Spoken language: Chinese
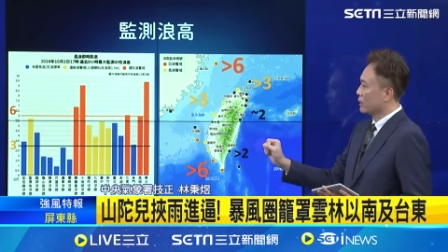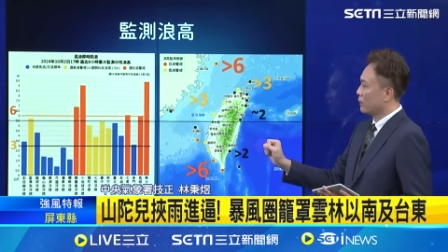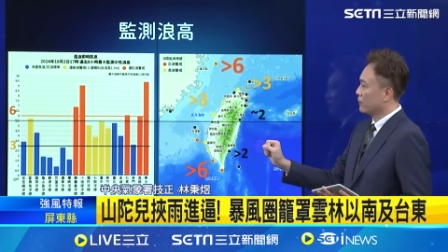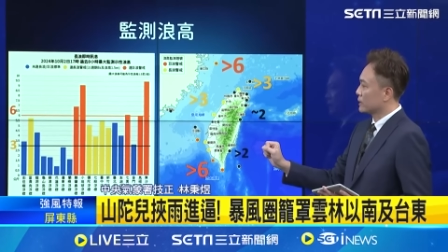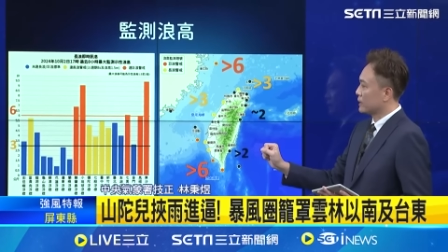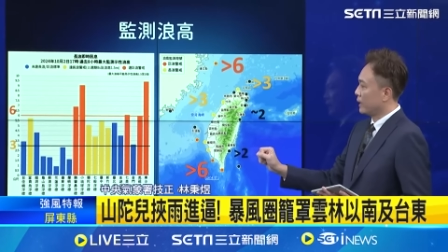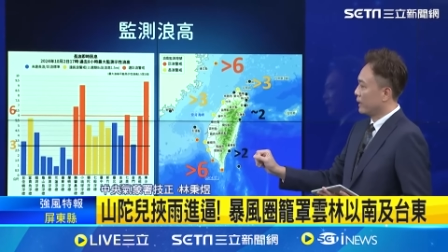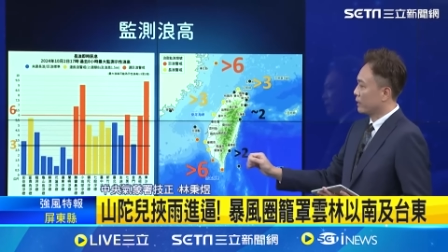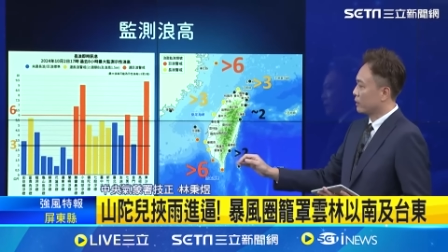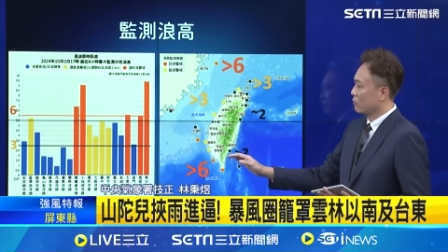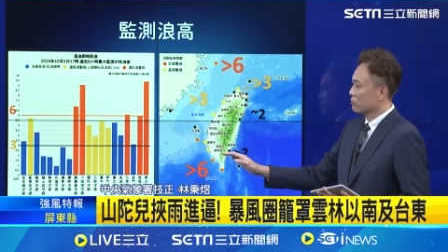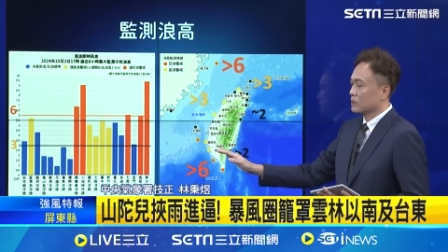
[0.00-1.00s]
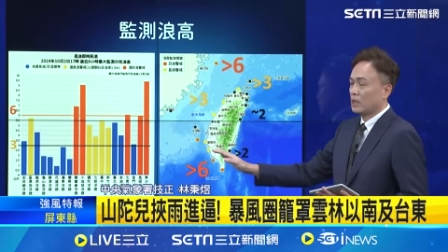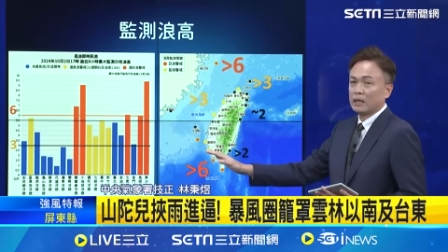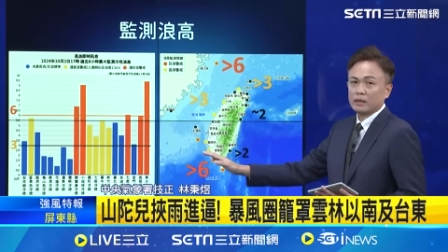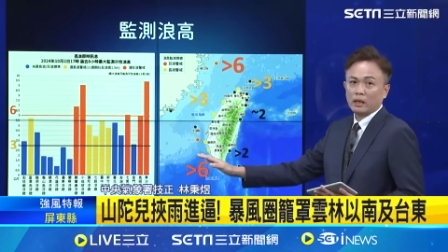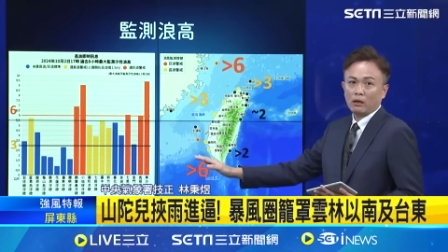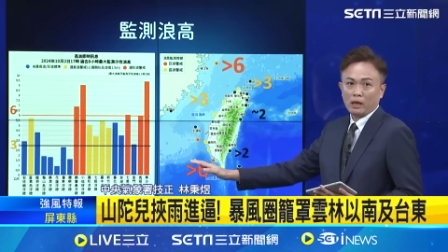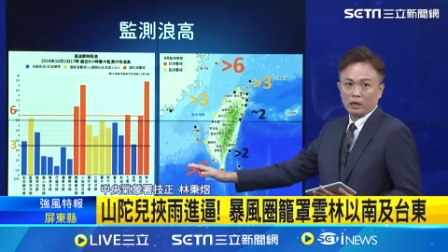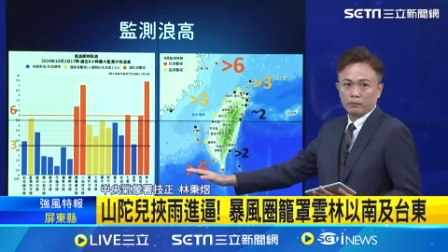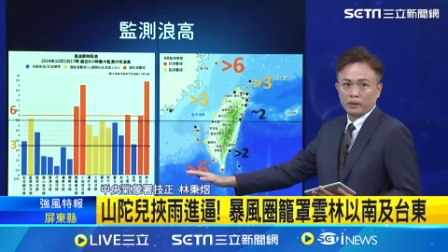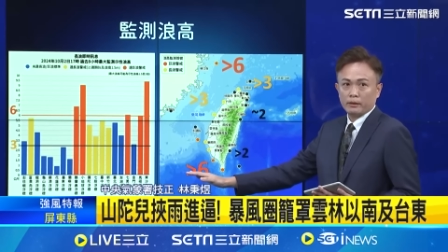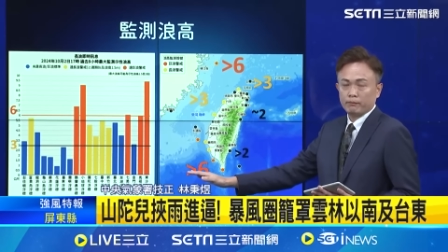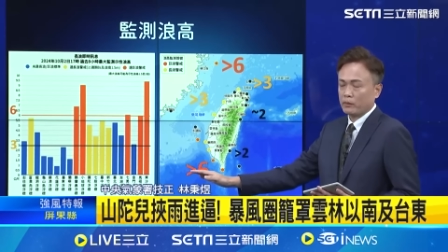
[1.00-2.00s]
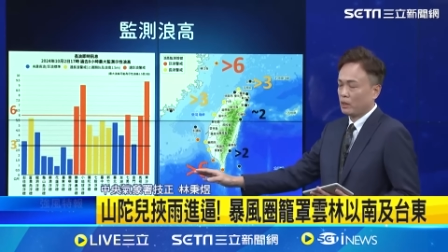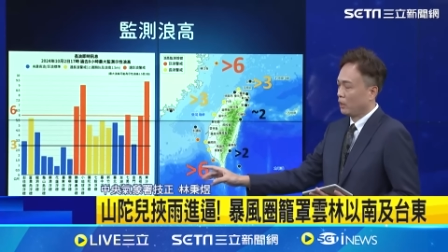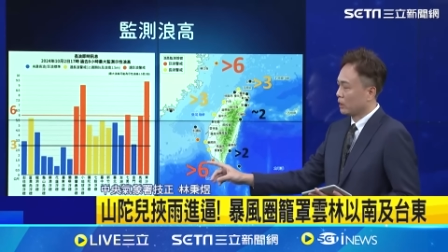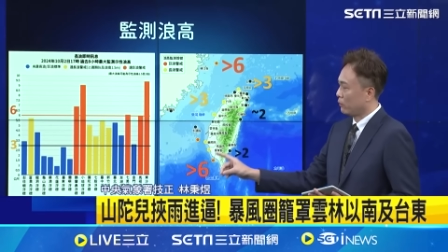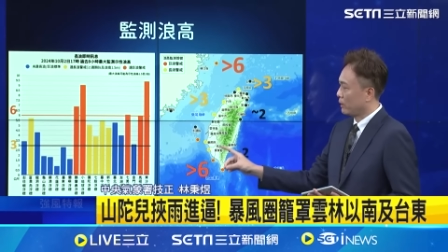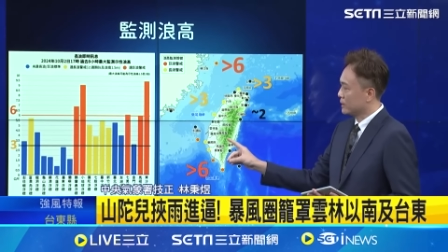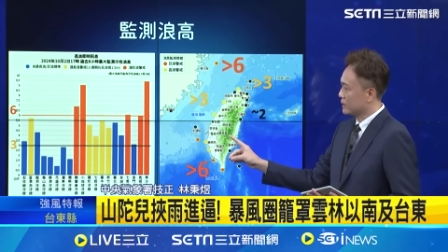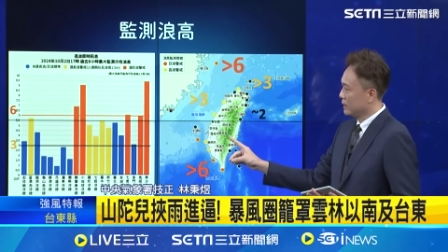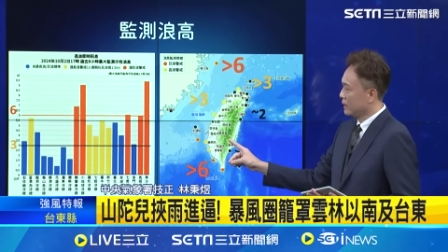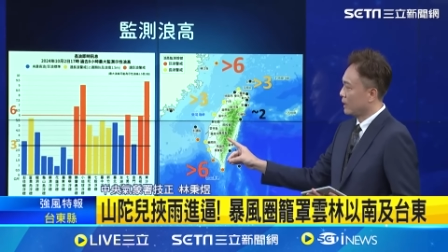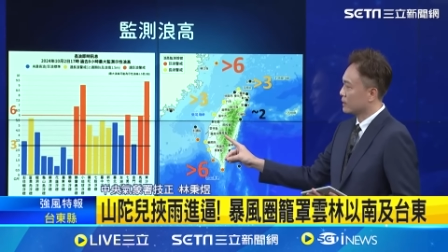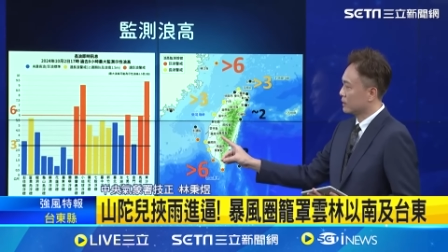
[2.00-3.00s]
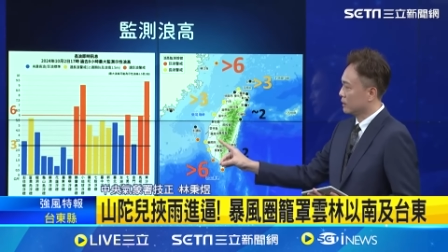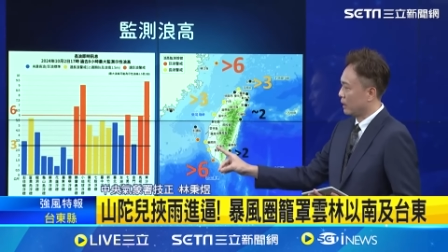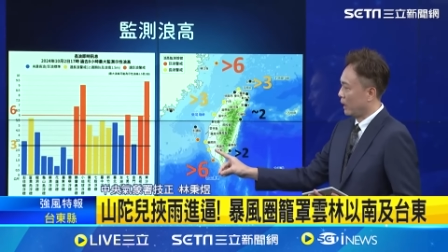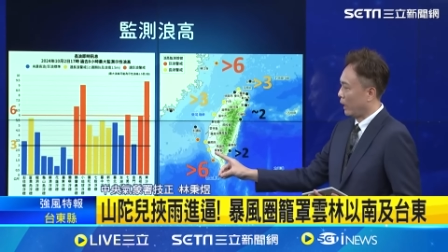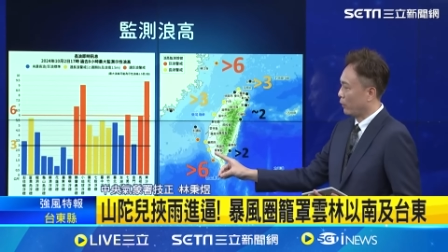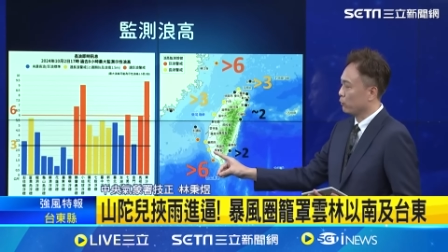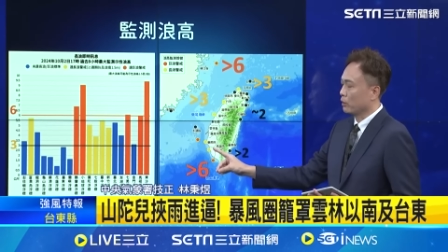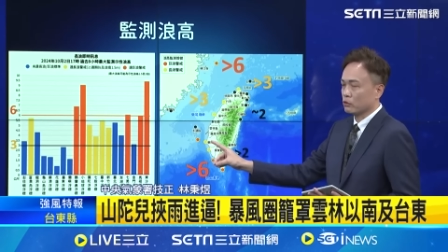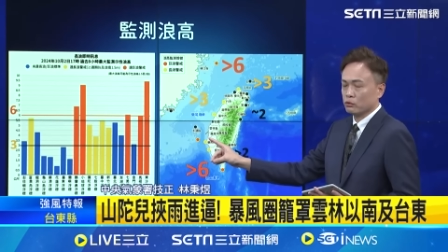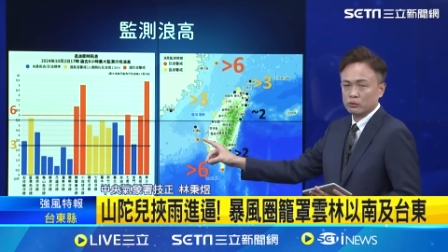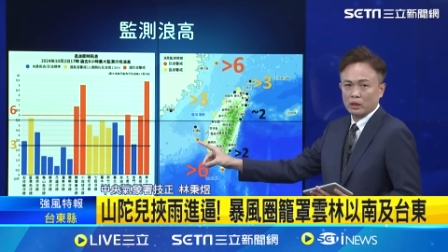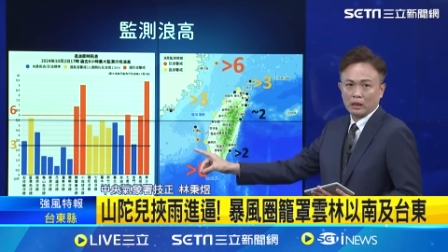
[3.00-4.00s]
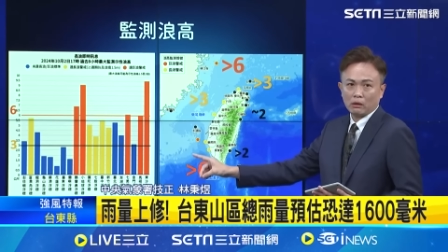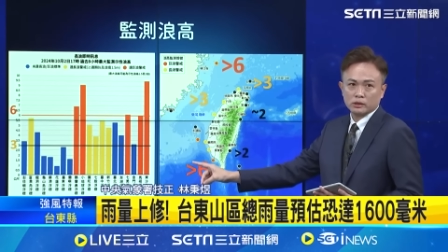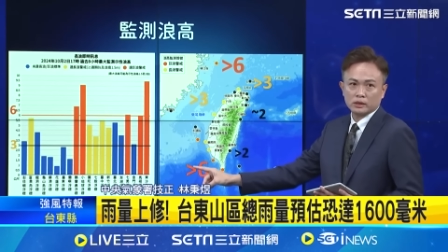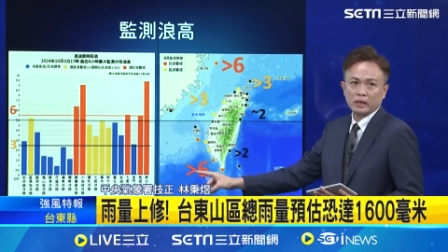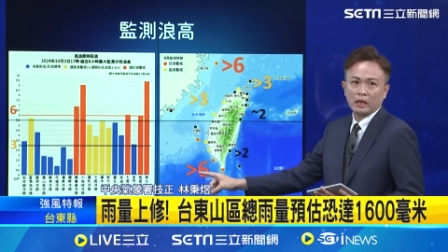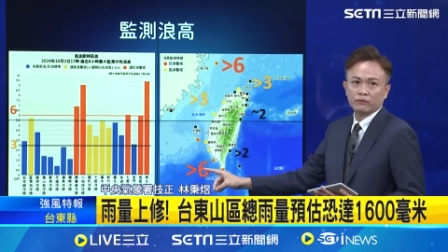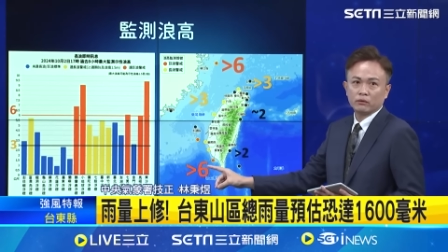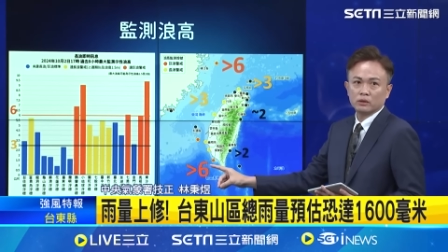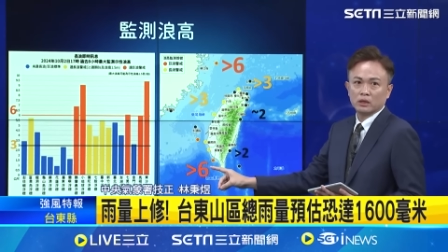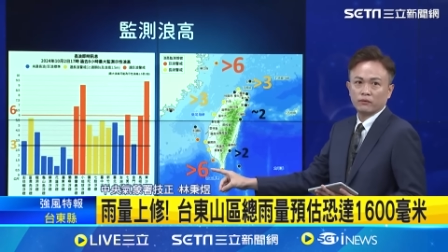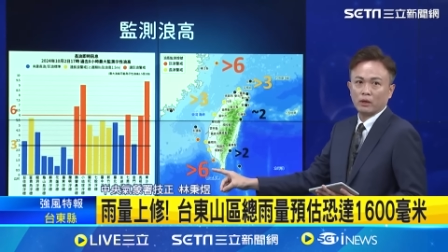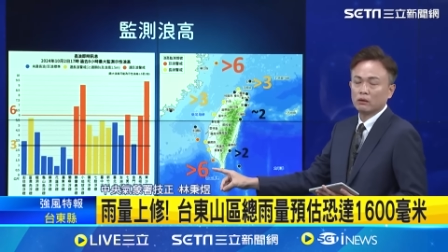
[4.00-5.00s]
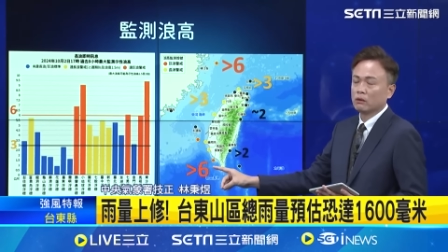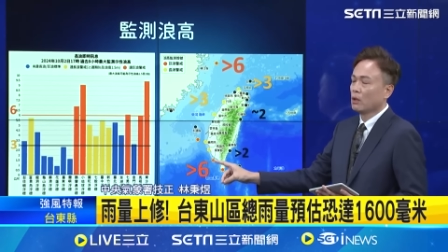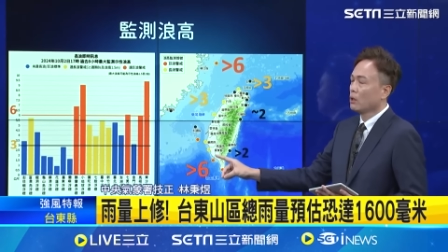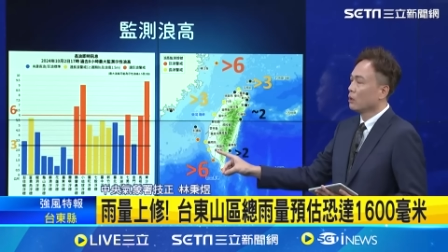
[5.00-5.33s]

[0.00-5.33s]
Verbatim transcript: 那么在东沙岛海面，还有台湾西南侧的海域，也就是最靠近台风的地方。